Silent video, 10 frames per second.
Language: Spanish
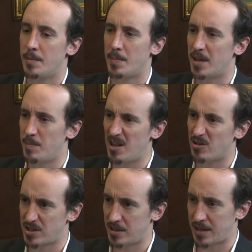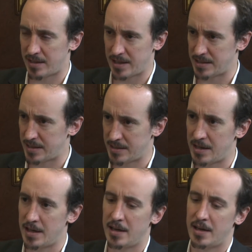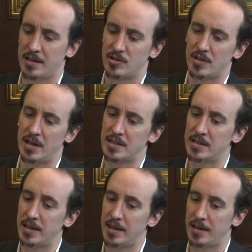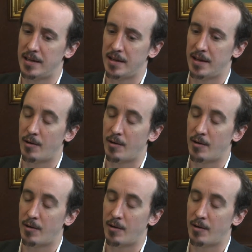más de 1.200 tasas adicionales y